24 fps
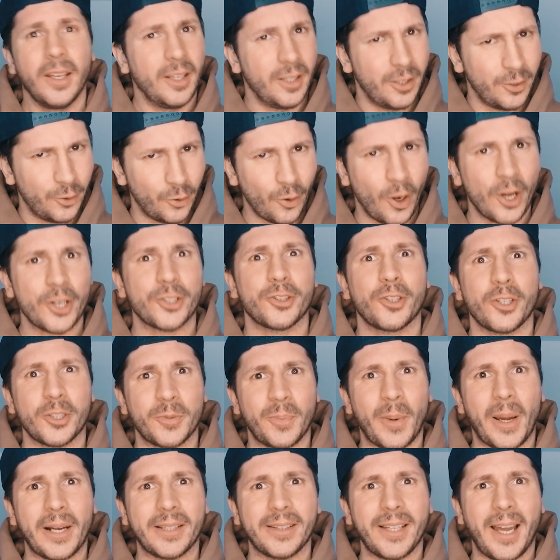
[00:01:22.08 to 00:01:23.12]
Ну а что
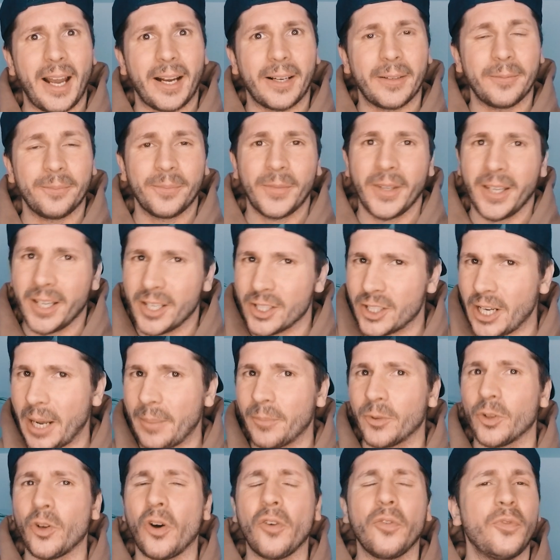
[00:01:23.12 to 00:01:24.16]
Спартак?
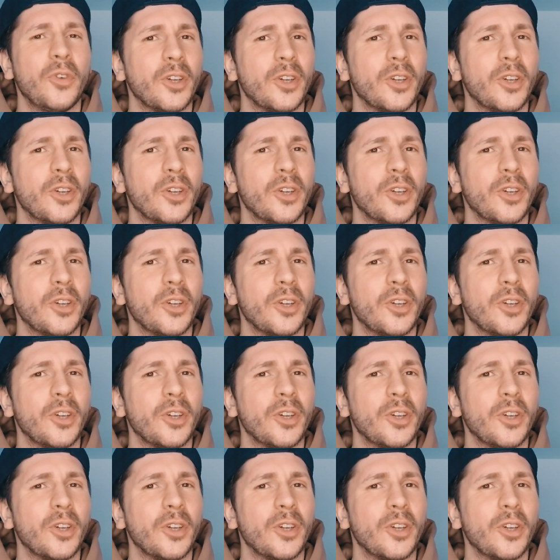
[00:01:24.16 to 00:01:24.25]
Жамнов